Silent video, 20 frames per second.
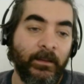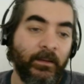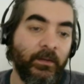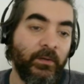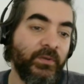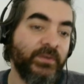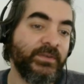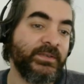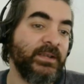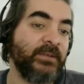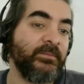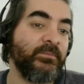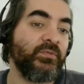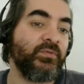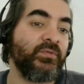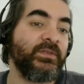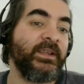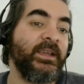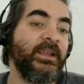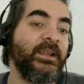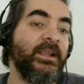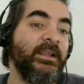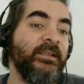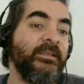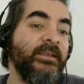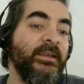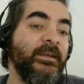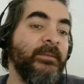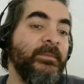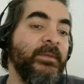O yüzden burada
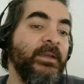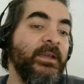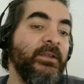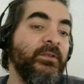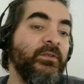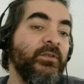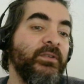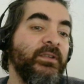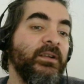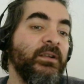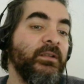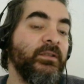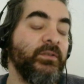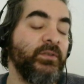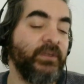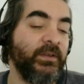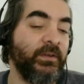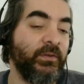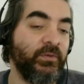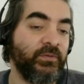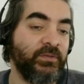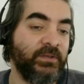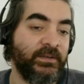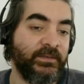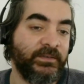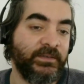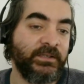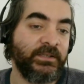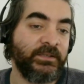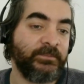genelde E4'e alınıyor e D4
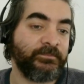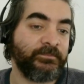artık.